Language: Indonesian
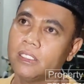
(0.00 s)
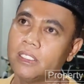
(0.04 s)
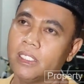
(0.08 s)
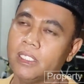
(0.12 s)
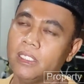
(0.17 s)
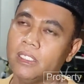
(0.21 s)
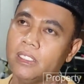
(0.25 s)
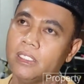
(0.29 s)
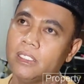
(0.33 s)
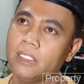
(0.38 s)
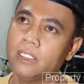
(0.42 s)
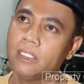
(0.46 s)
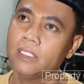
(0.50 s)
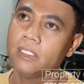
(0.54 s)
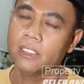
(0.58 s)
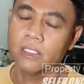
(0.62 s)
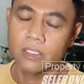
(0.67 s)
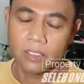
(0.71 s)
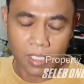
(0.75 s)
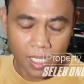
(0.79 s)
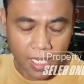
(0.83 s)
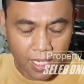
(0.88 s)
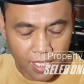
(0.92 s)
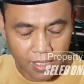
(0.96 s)
Ya.
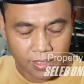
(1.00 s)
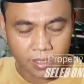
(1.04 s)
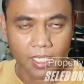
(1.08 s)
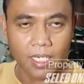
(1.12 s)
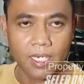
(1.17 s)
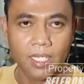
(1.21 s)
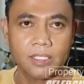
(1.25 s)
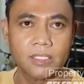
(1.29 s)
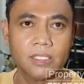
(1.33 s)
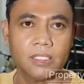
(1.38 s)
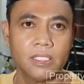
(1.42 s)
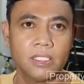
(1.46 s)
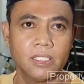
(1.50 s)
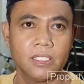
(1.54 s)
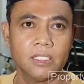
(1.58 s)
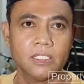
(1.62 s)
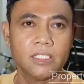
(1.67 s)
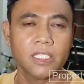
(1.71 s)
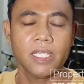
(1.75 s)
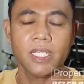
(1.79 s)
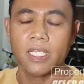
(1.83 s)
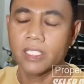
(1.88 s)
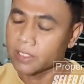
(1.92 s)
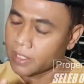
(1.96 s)
Salah-salah
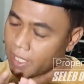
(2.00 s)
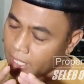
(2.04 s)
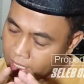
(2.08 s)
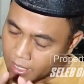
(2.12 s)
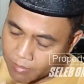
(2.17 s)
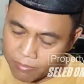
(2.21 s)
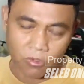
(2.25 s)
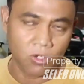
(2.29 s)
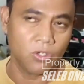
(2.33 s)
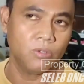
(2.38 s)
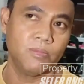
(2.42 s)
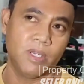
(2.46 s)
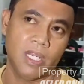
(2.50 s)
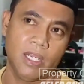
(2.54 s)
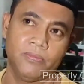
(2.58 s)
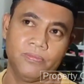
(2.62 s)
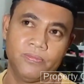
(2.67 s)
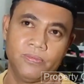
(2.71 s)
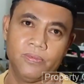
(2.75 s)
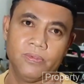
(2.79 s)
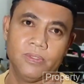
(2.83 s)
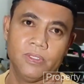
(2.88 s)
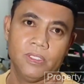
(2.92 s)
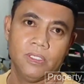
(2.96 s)
sedikit saya, saya mohon maaf.